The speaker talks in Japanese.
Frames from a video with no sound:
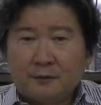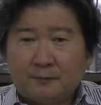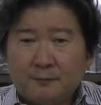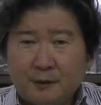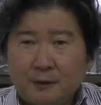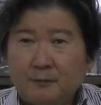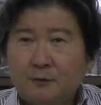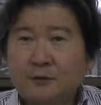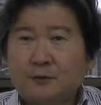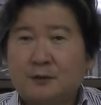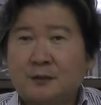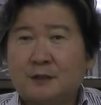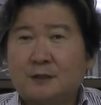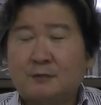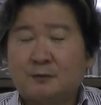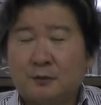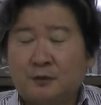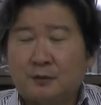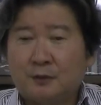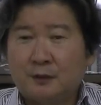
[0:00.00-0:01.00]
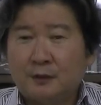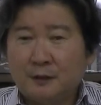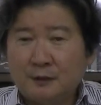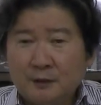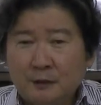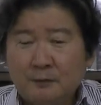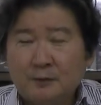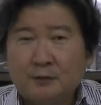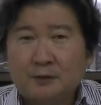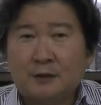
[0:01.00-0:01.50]
ピーエム の人たちも
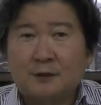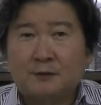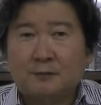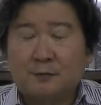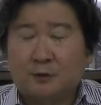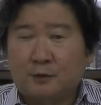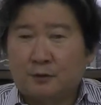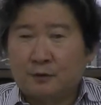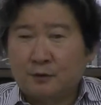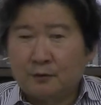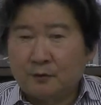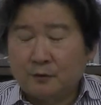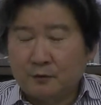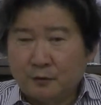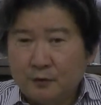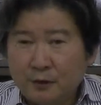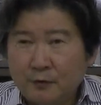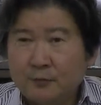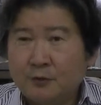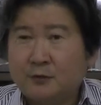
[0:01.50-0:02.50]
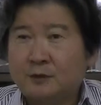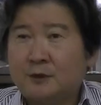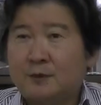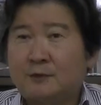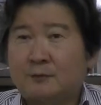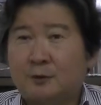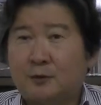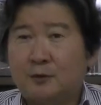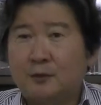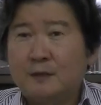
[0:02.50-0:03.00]
エフエム の人たちも オーエム の人た
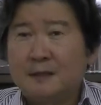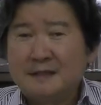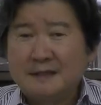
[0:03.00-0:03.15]
ちも